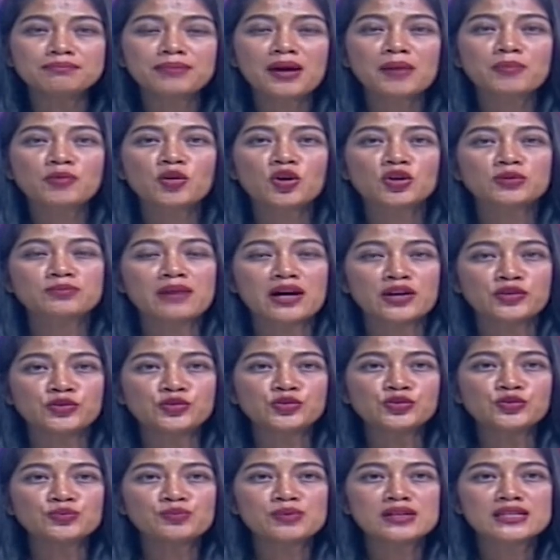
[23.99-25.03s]
Pemkot
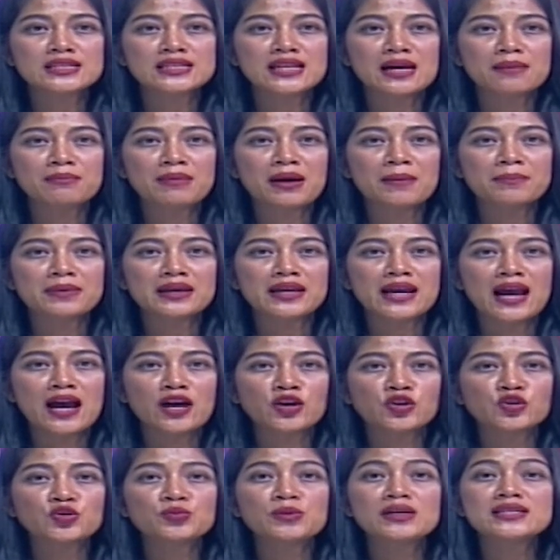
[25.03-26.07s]
Bandung bersama
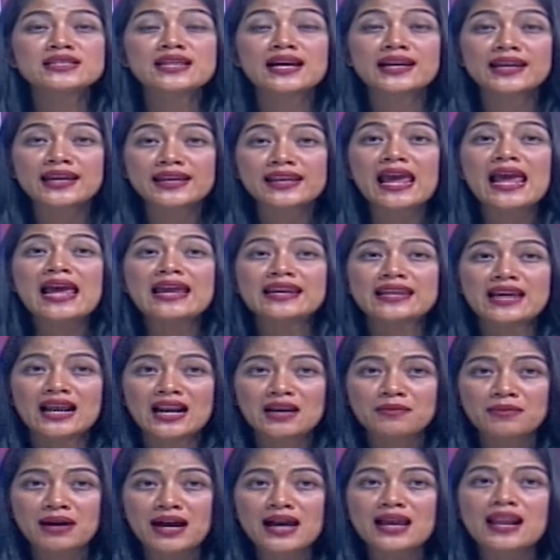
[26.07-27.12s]
pihak rumah sakit
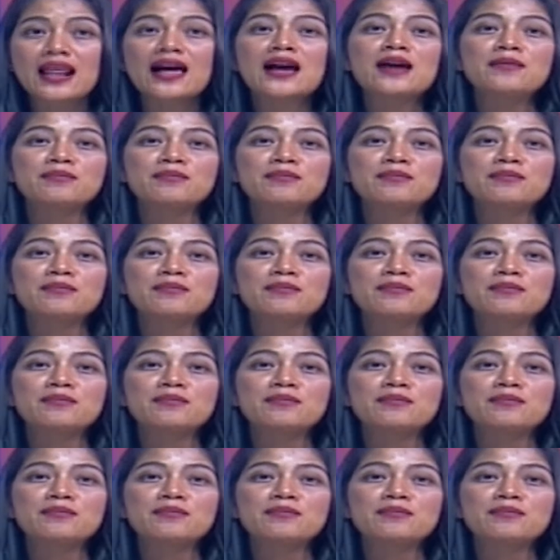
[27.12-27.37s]
dalam hal